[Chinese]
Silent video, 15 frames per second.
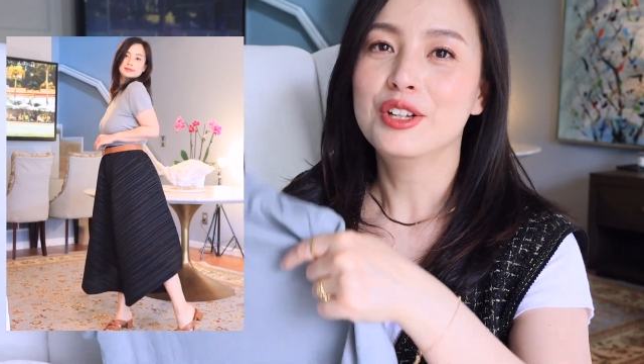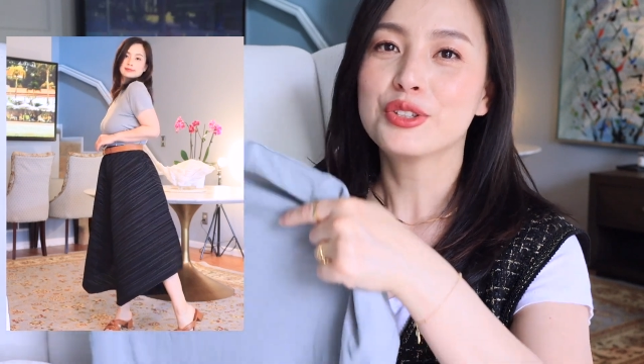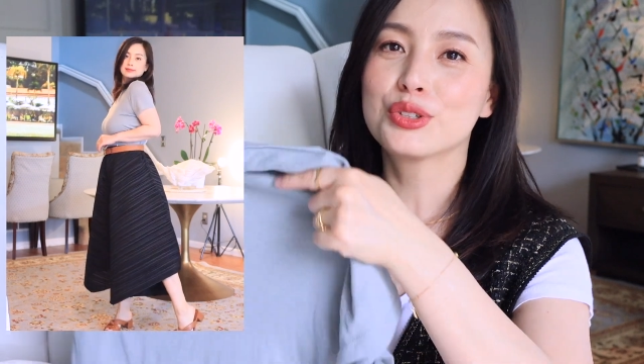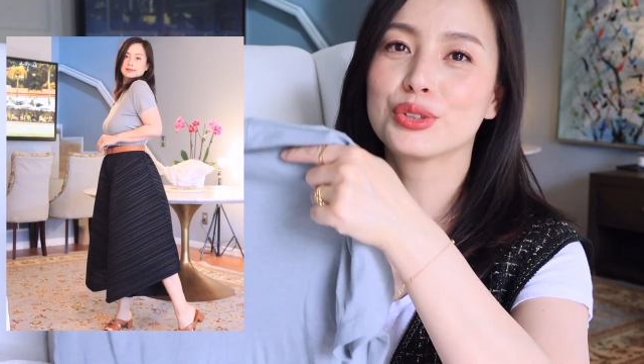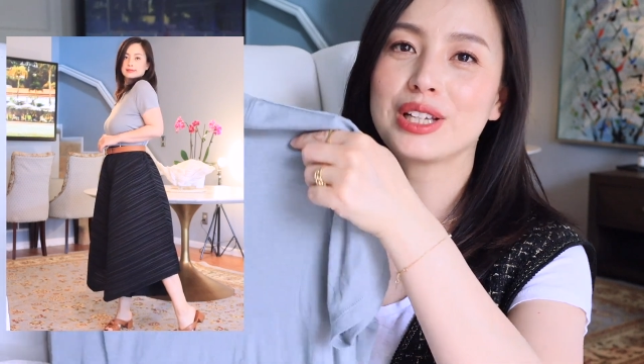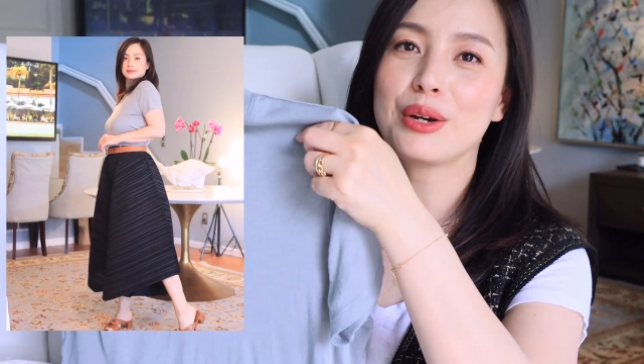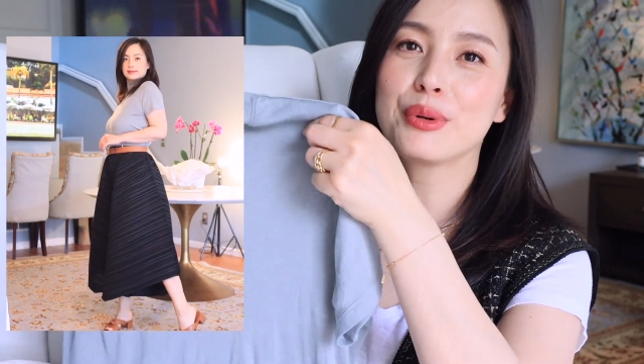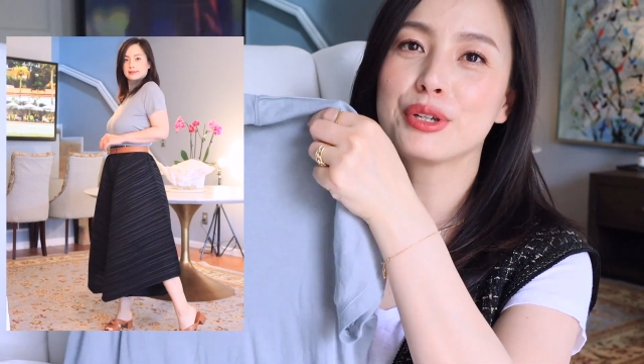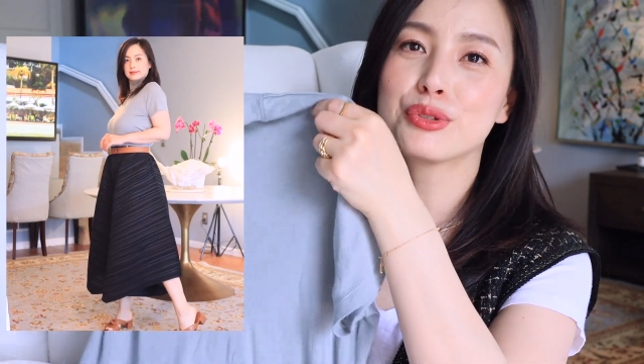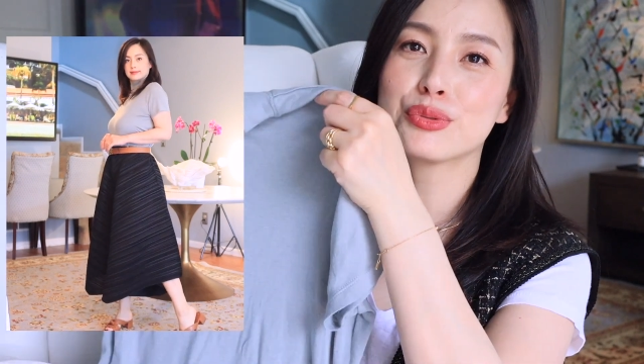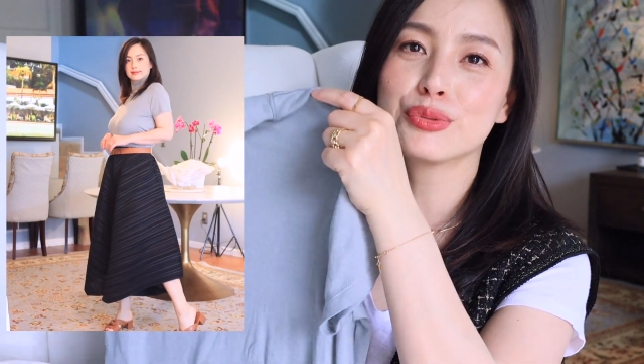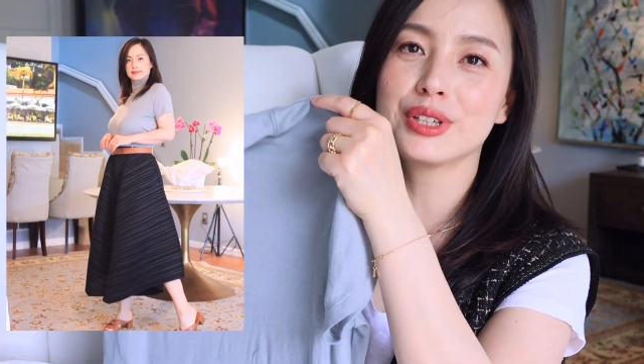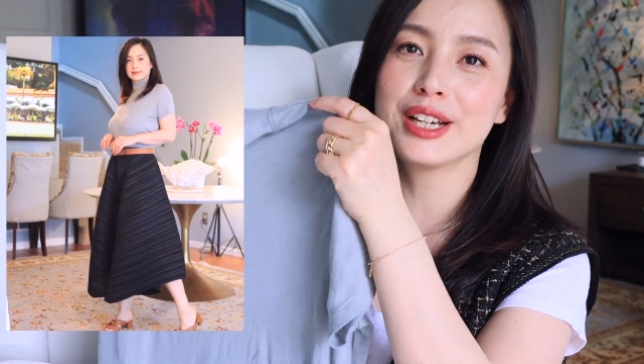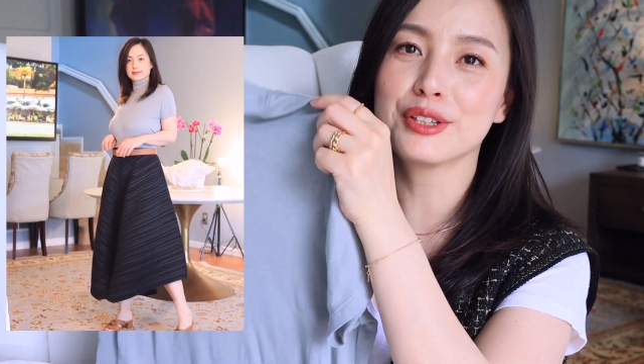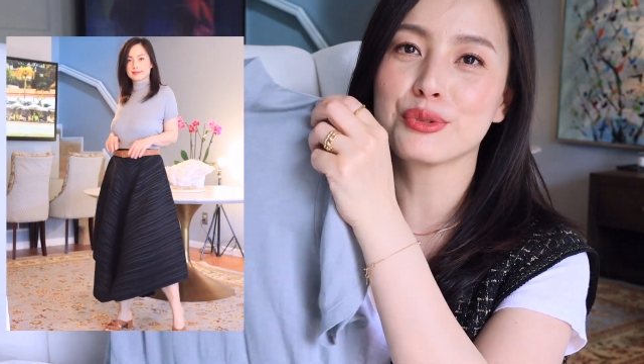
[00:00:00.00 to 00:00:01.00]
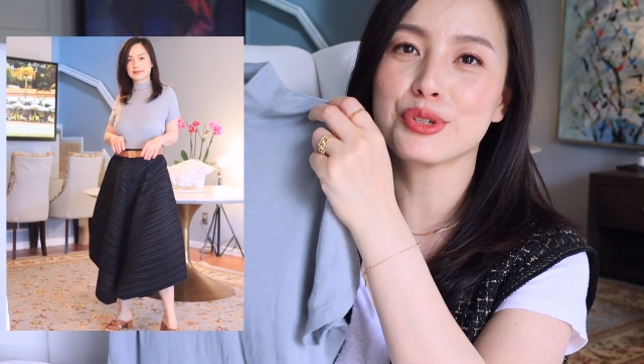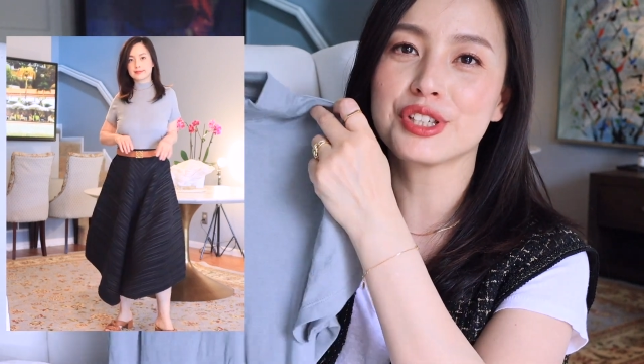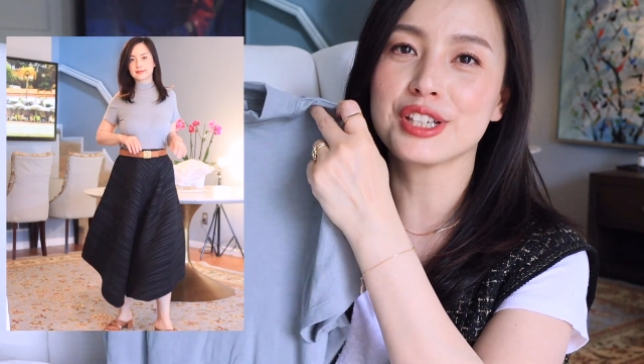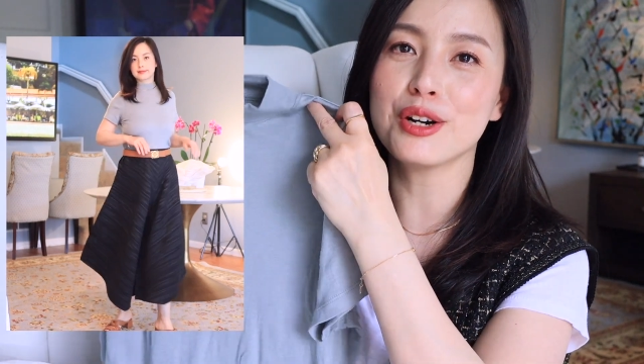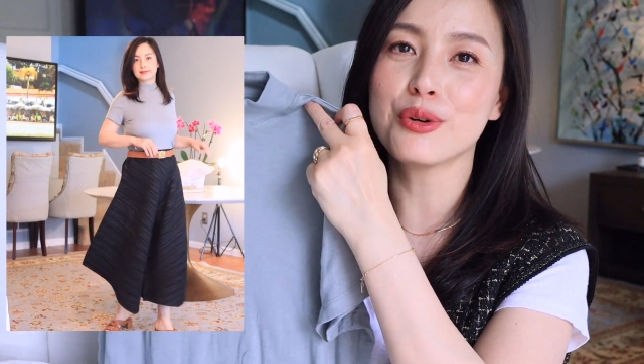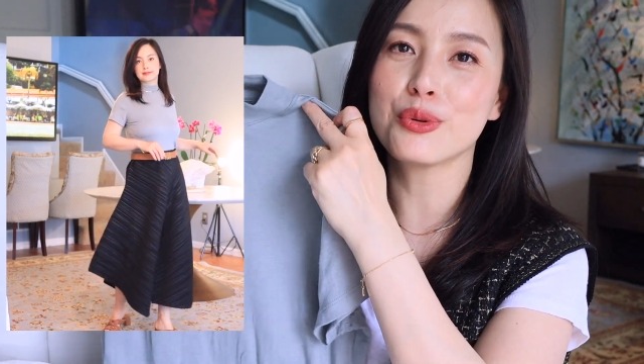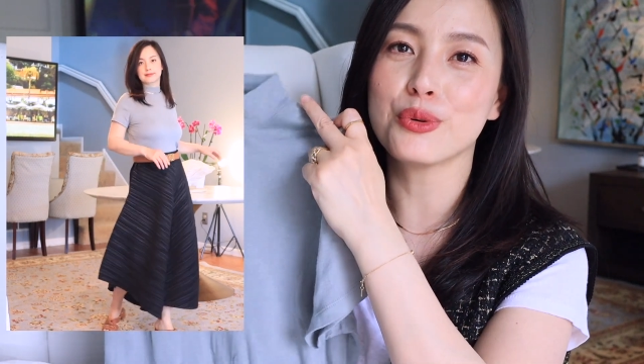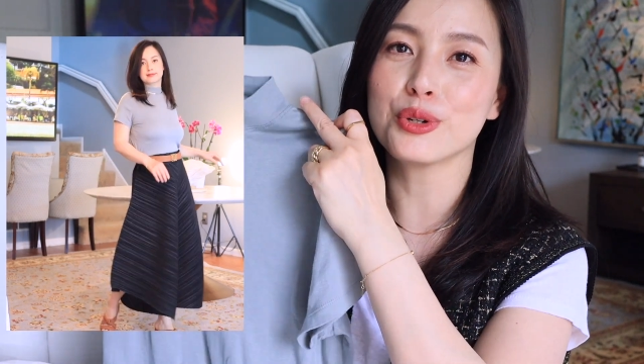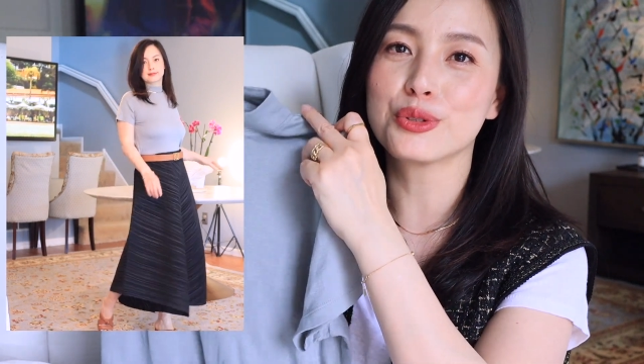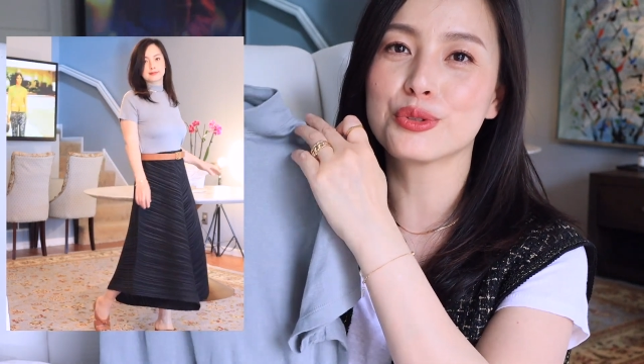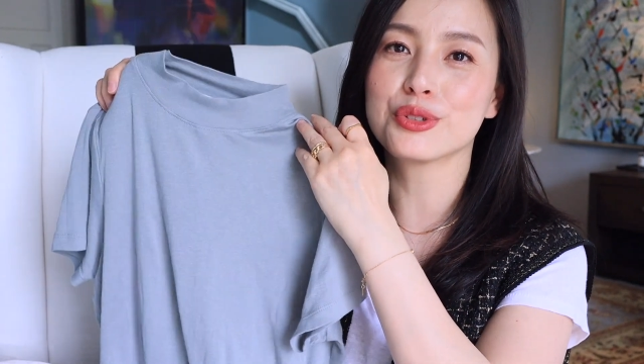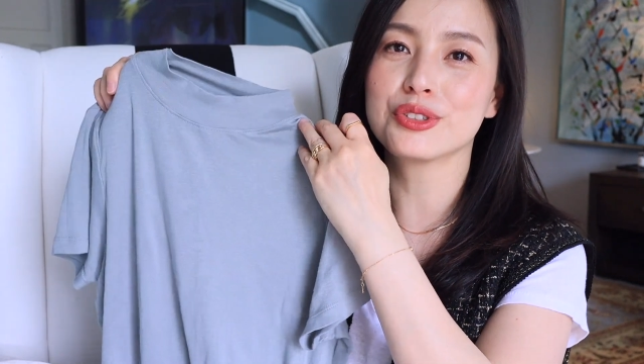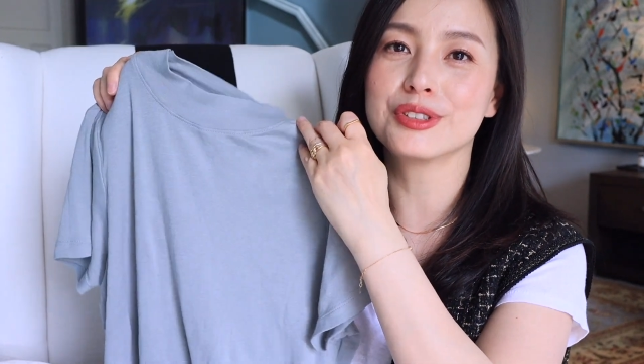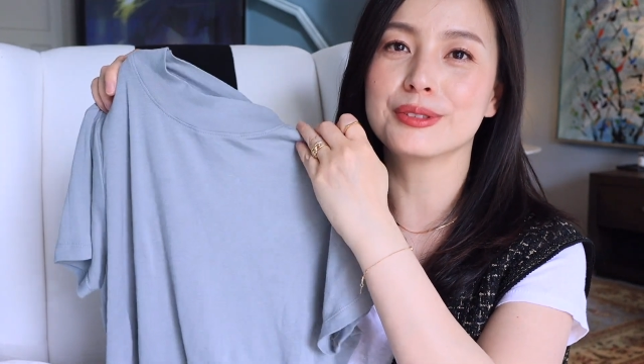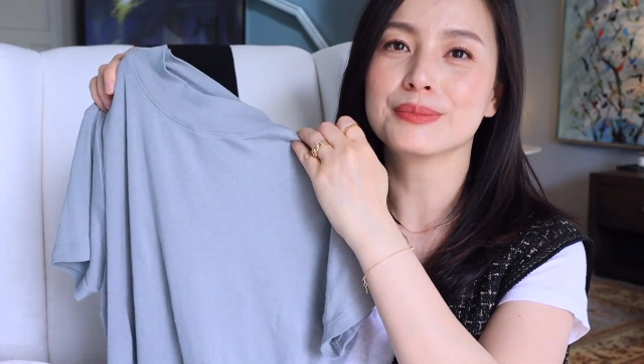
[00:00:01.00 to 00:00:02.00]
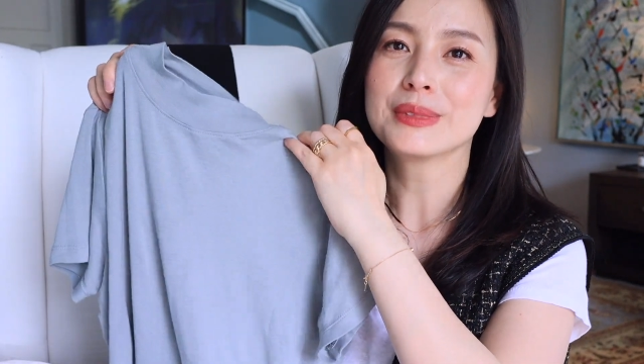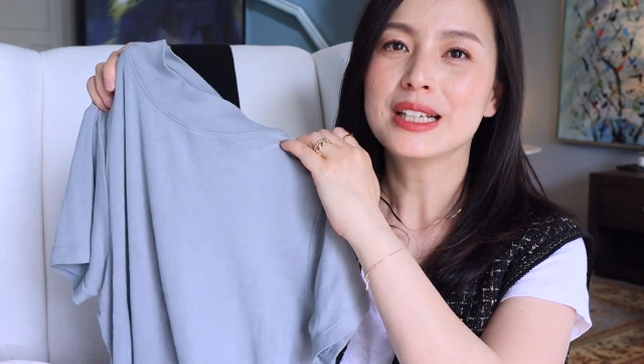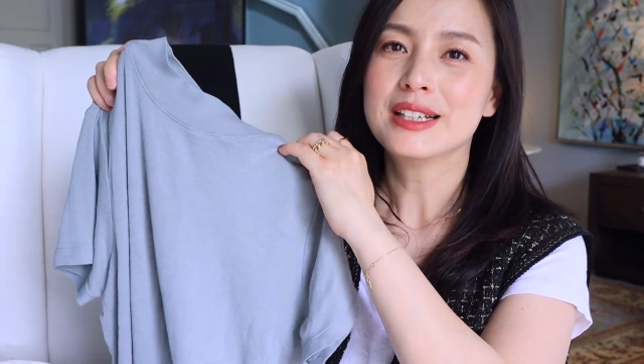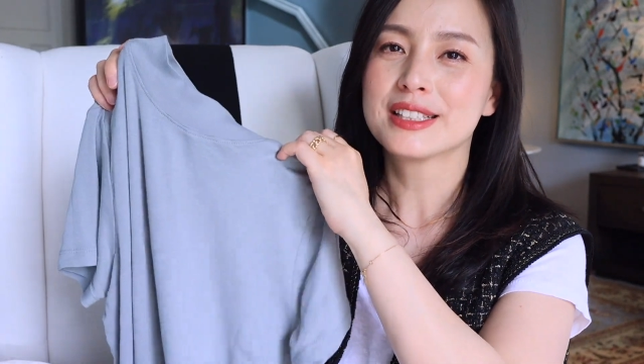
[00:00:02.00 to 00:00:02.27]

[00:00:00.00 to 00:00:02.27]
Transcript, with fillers: 就它会出来一种效果，就是